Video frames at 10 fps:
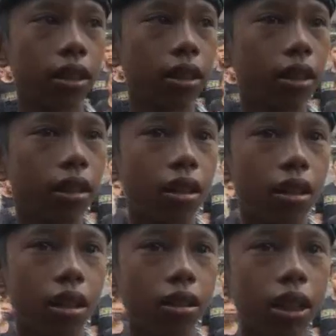mulai
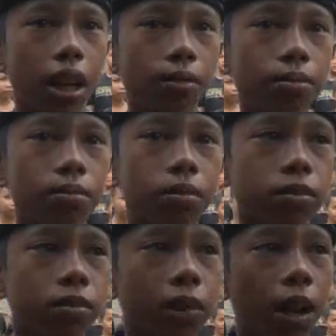jam jam
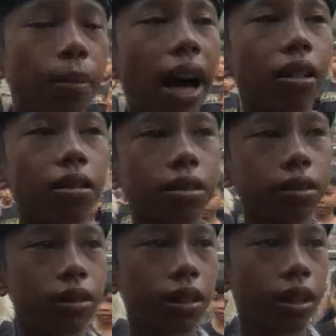8 sampai